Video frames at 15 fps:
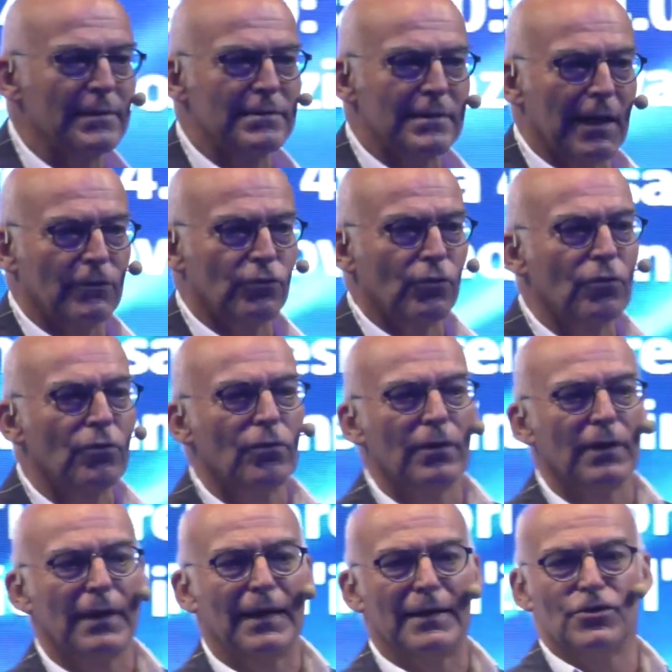è stato
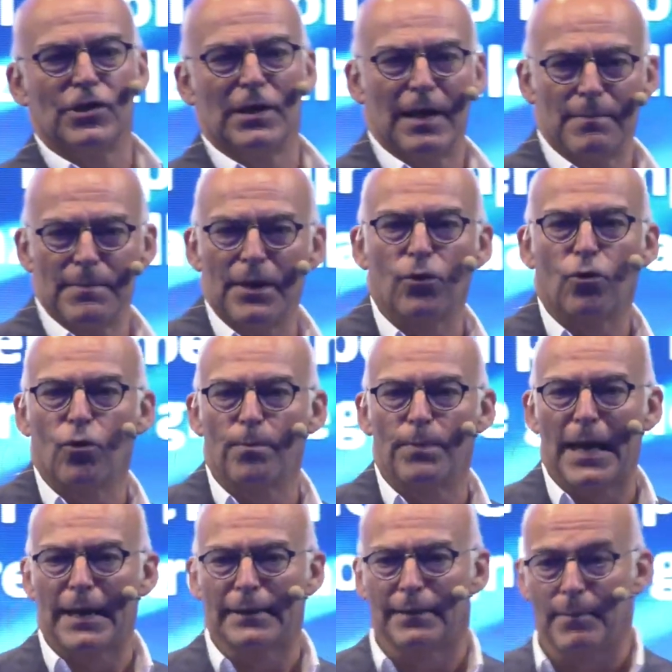non che ce l'abbiano
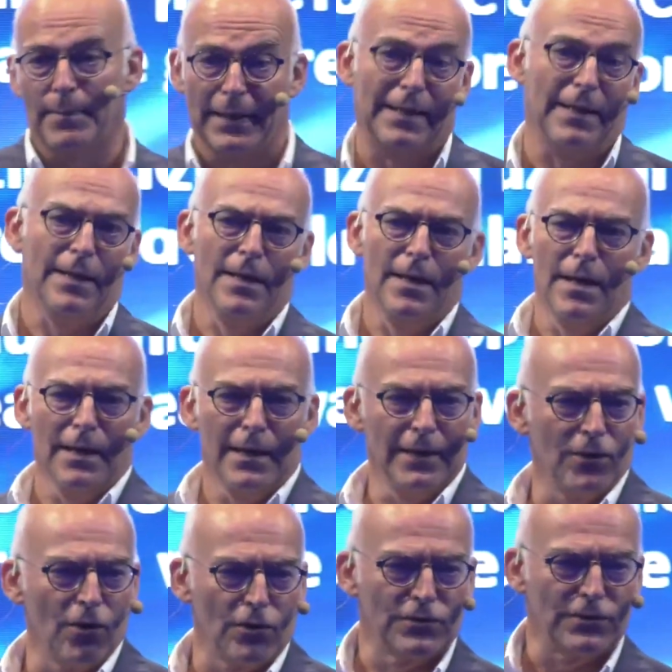copiata, perché
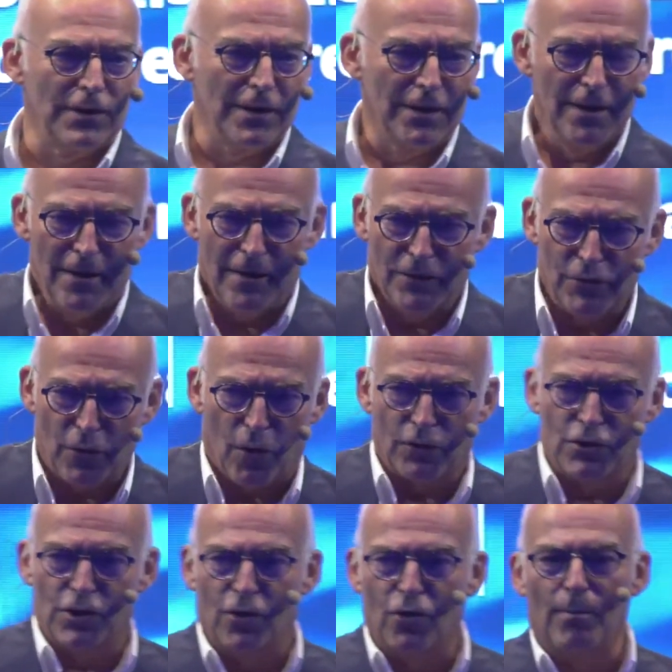i nostri
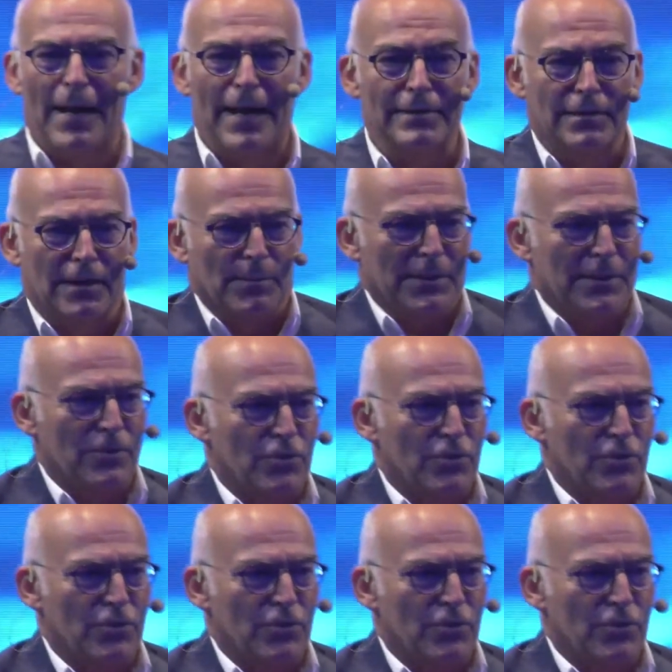soci comaschi mi